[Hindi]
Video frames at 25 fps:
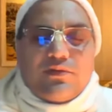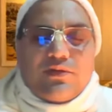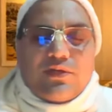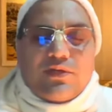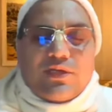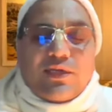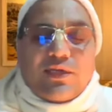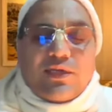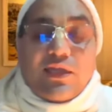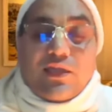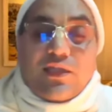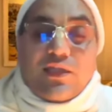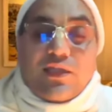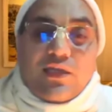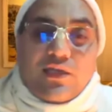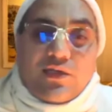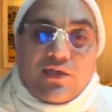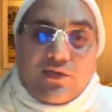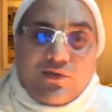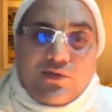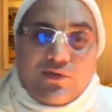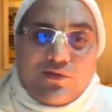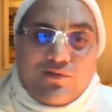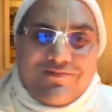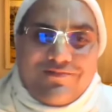कीर्तन
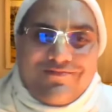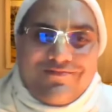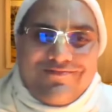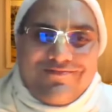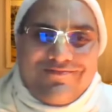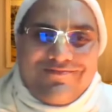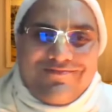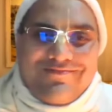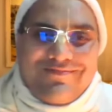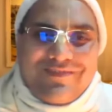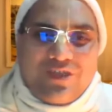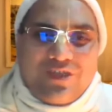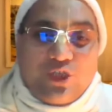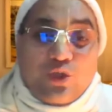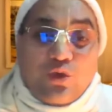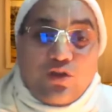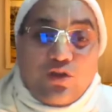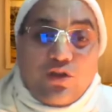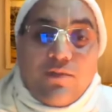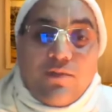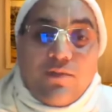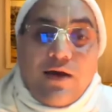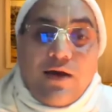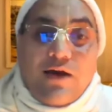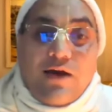करो
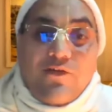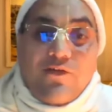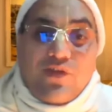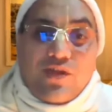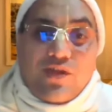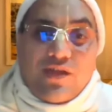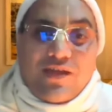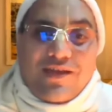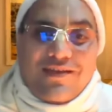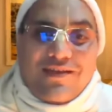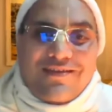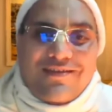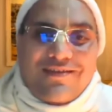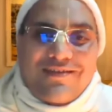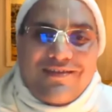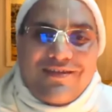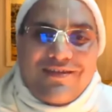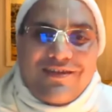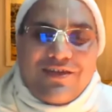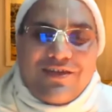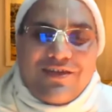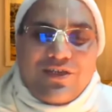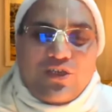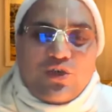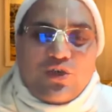शुद्ध भाव से
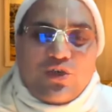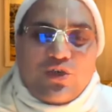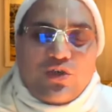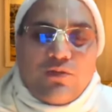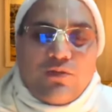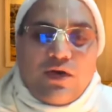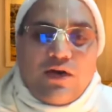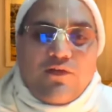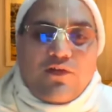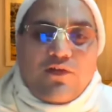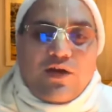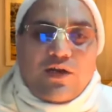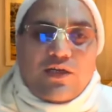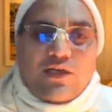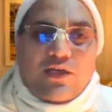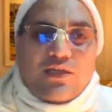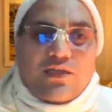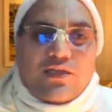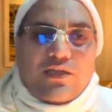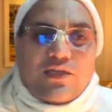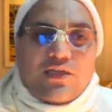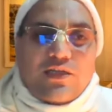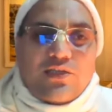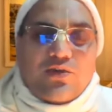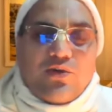शुद्ध भाव का
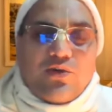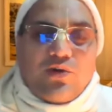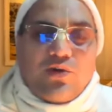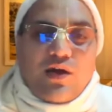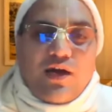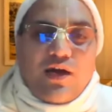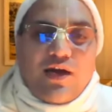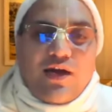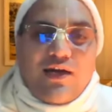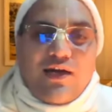कीर्तन जो होगा